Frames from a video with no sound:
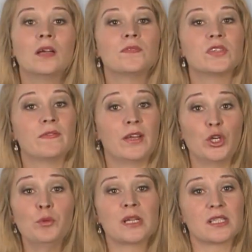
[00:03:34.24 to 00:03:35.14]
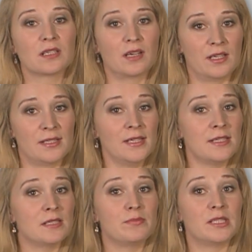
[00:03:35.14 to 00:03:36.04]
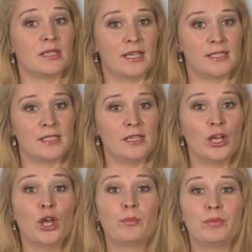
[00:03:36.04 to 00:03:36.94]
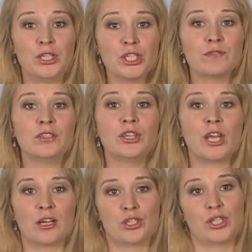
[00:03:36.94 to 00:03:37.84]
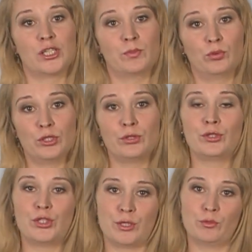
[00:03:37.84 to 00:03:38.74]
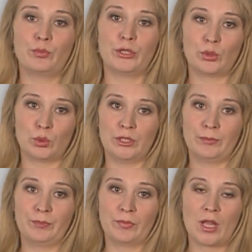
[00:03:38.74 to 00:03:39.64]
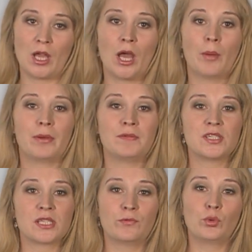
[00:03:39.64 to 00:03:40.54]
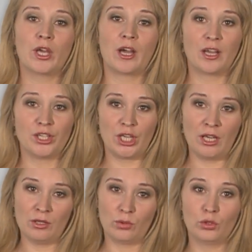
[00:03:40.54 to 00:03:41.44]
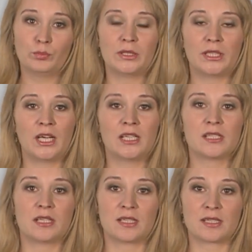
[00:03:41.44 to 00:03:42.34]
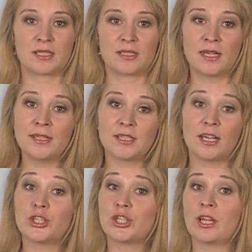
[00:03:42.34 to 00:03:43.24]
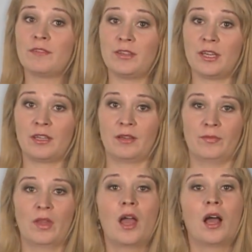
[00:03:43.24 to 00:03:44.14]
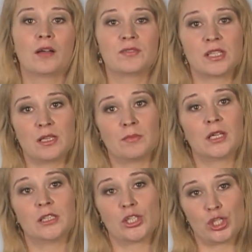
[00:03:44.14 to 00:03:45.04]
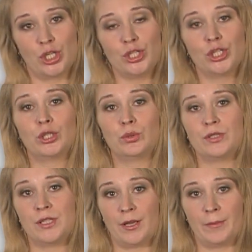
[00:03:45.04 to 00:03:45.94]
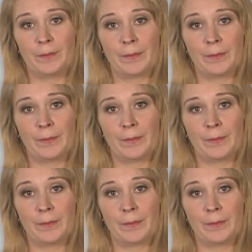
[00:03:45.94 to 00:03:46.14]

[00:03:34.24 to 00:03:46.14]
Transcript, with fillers: В своем рассказе изобретатель Пришвин также использует тему природы. Повествуя о ней, он пытается рассказать о человеке, о взаимоотношениях людей.